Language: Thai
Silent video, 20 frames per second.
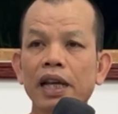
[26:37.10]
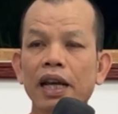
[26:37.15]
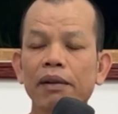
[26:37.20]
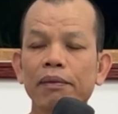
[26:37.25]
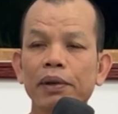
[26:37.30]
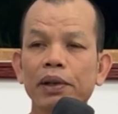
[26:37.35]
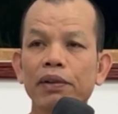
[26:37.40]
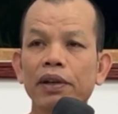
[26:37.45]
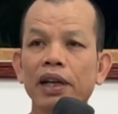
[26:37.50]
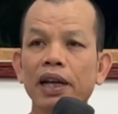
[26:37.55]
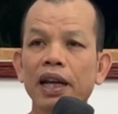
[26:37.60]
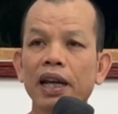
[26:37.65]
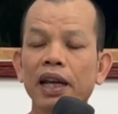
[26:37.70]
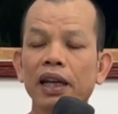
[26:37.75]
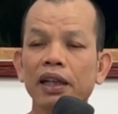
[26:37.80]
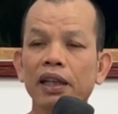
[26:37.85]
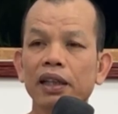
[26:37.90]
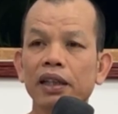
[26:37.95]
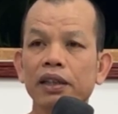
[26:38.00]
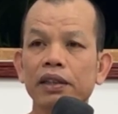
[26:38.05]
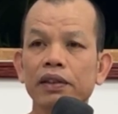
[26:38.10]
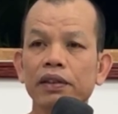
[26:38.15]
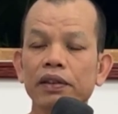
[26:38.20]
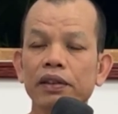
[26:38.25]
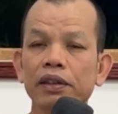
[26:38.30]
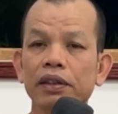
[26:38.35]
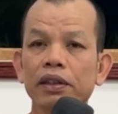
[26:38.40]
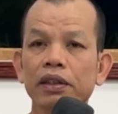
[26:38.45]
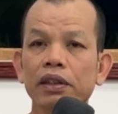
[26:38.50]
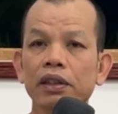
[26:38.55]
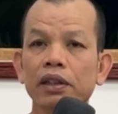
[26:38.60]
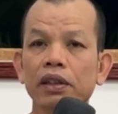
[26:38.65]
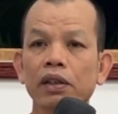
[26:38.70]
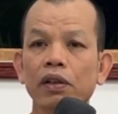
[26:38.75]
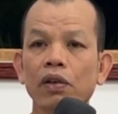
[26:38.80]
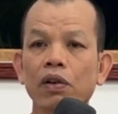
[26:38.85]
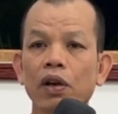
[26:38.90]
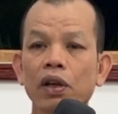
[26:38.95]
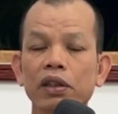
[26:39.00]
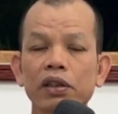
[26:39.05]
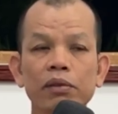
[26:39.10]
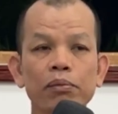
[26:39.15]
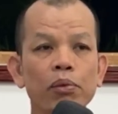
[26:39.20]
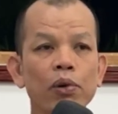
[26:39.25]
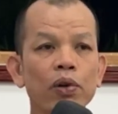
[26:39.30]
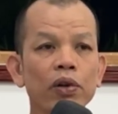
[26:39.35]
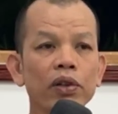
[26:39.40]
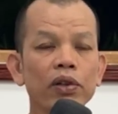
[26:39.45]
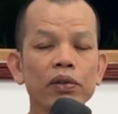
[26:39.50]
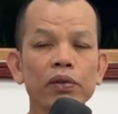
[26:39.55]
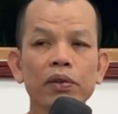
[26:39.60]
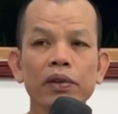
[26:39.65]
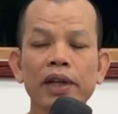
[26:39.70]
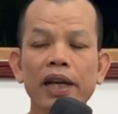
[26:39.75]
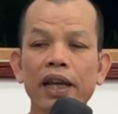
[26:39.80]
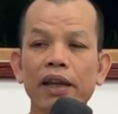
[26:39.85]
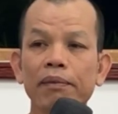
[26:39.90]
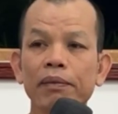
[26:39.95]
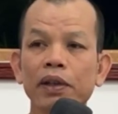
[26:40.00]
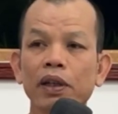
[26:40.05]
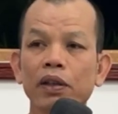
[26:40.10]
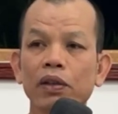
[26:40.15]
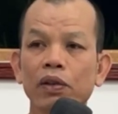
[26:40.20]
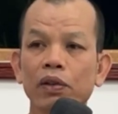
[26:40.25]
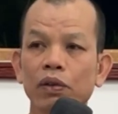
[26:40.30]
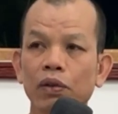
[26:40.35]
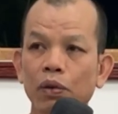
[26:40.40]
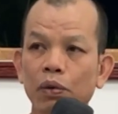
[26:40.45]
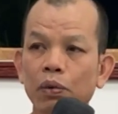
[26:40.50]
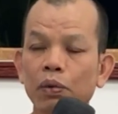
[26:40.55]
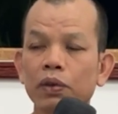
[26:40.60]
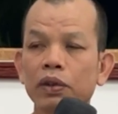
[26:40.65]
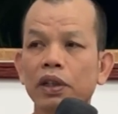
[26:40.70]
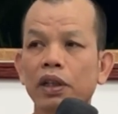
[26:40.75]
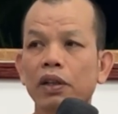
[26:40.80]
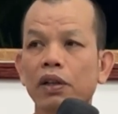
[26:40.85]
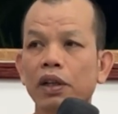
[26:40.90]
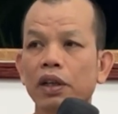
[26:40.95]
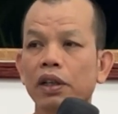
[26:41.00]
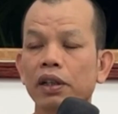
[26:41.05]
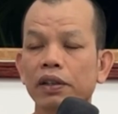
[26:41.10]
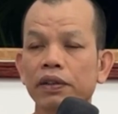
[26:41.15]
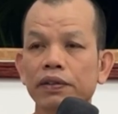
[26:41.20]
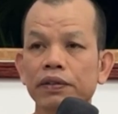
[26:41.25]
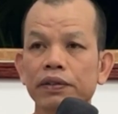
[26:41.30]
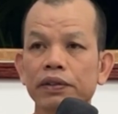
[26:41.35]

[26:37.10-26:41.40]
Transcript: นักภาวนาเนี่ยก้อนสิพ้นทุกได้มันก็ต้องทุกซะก่อน